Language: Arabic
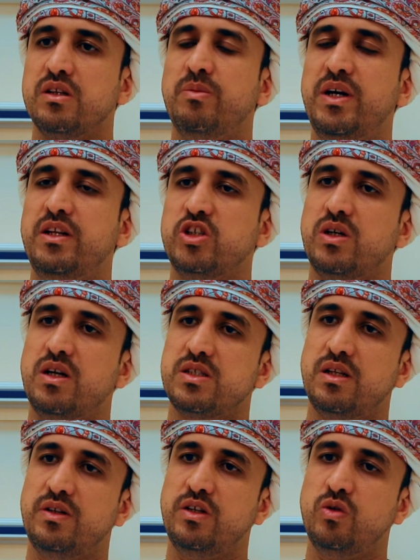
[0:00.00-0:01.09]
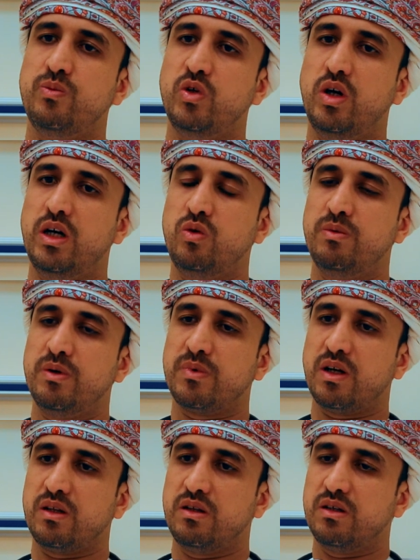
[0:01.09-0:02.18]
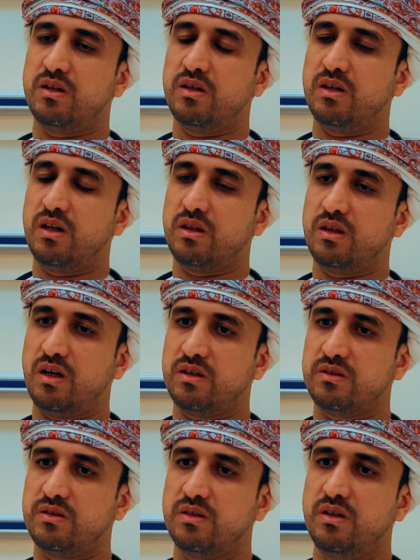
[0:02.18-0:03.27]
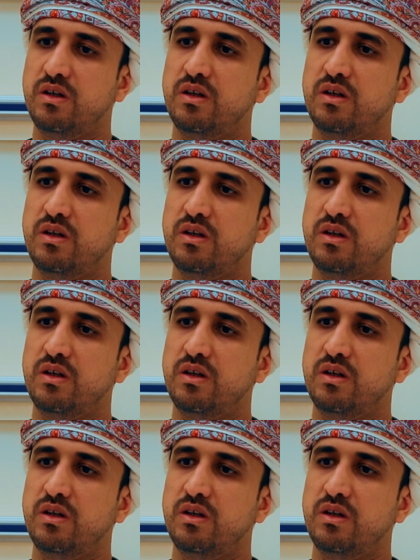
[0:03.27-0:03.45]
طبعا الأشخاص الذين هم يعانون من أمراض آه، الضغط